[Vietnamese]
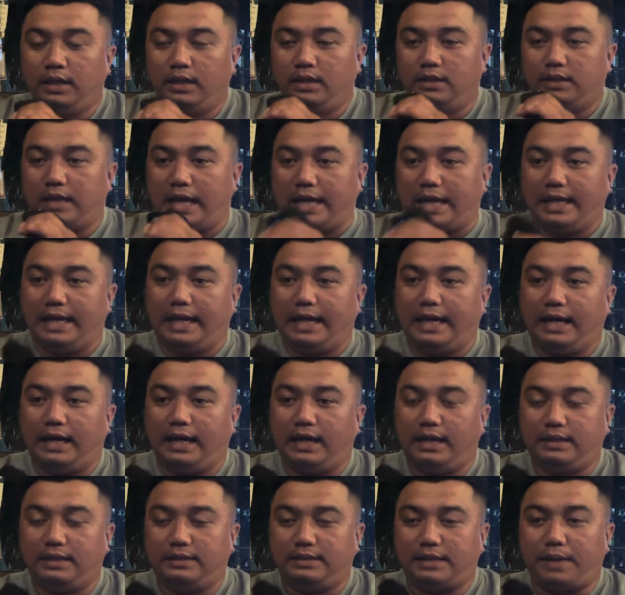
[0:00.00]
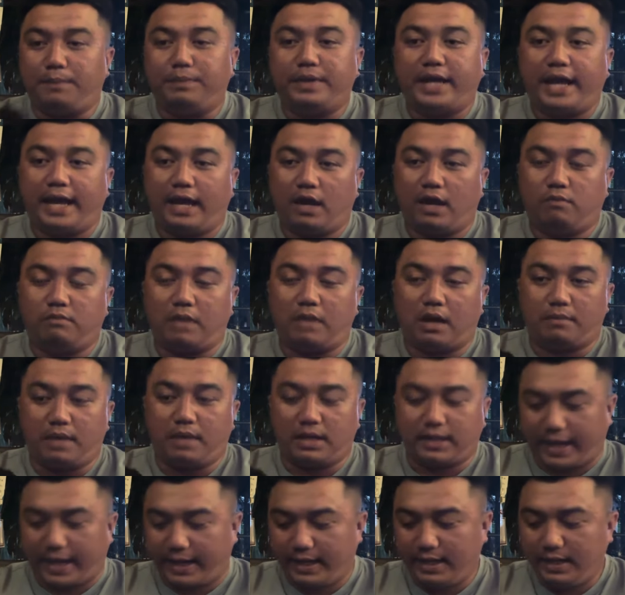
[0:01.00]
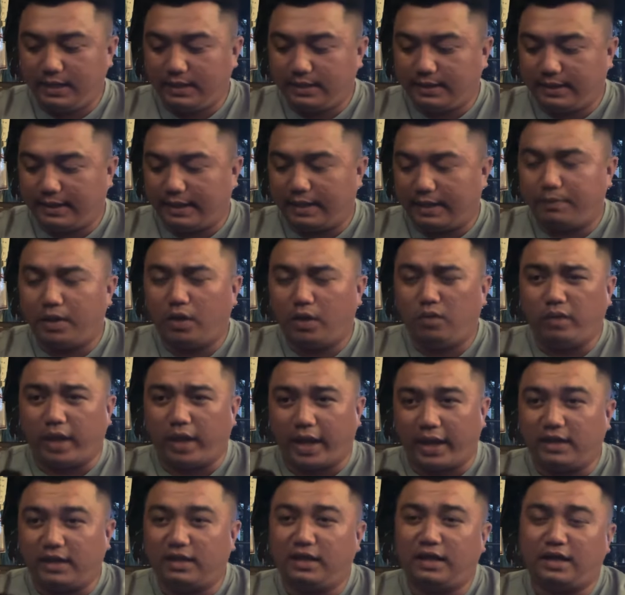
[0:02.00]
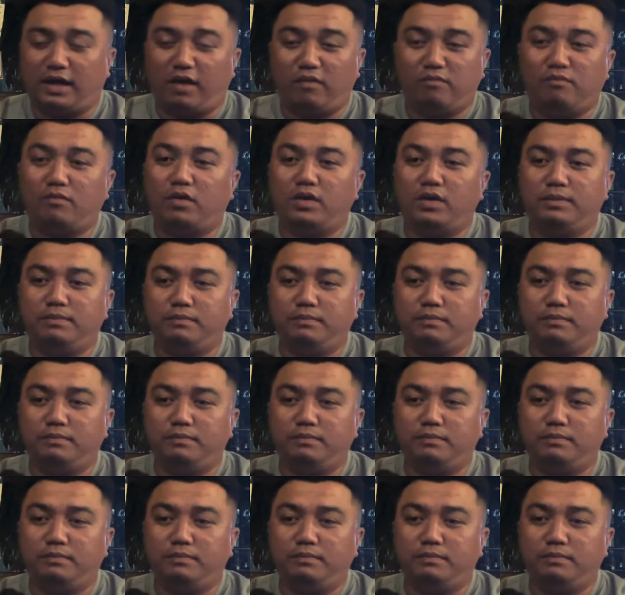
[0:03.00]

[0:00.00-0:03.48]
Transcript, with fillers: thì à, chăm nghe không bằng mắt thấy thì em hiếu điện thì không